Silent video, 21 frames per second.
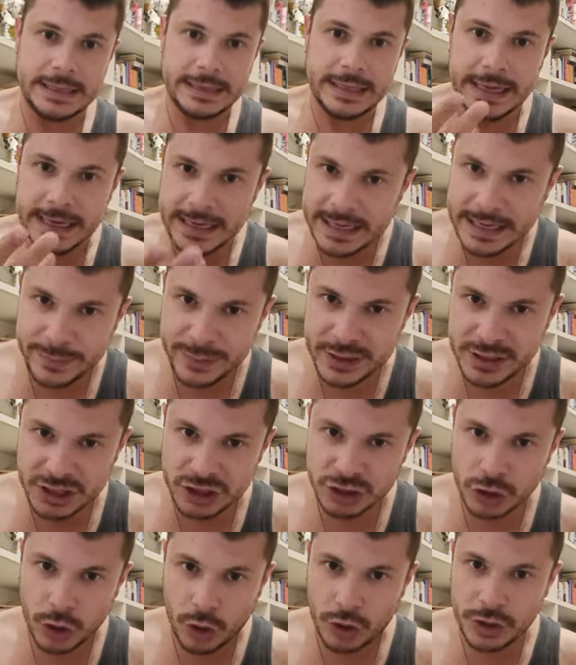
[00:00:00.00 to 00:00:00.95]
Nei libri
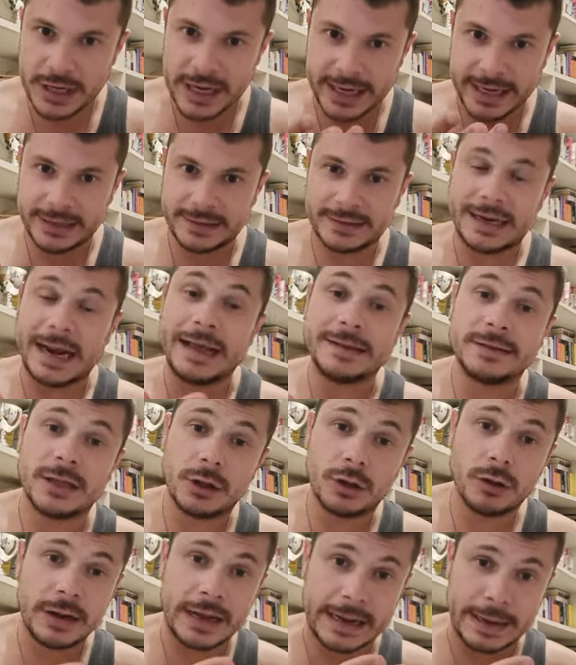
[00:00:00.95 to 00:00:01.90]
di storia che
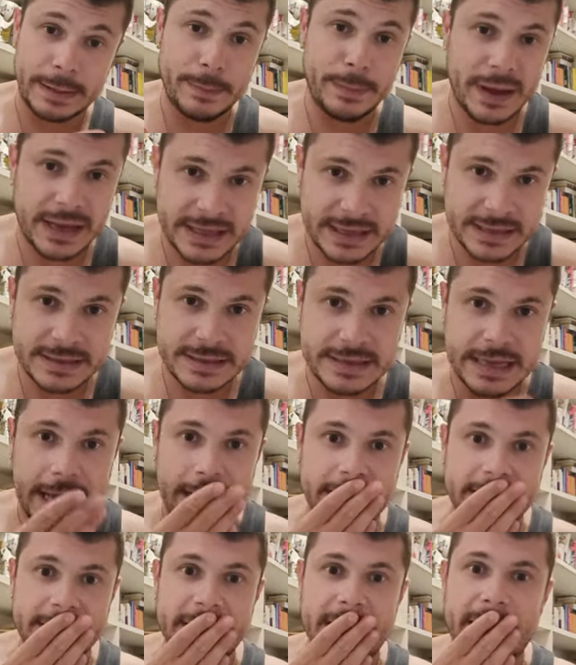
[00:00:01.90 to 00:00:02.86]
trattano la campagna
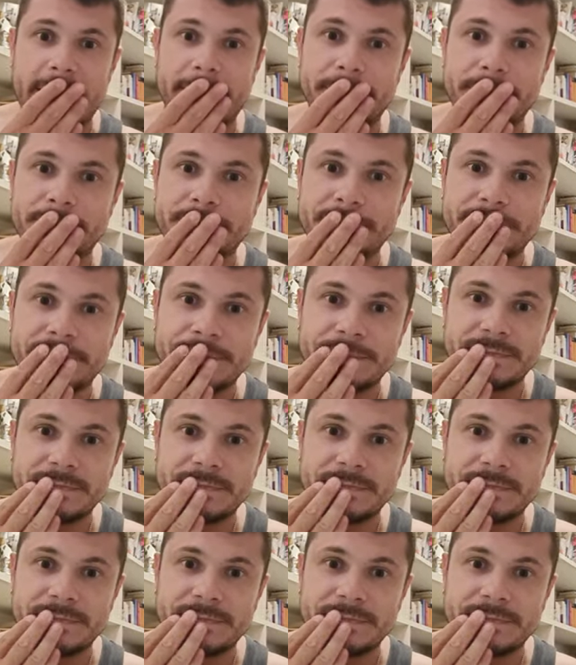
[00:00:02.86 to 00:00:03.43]
d'Italia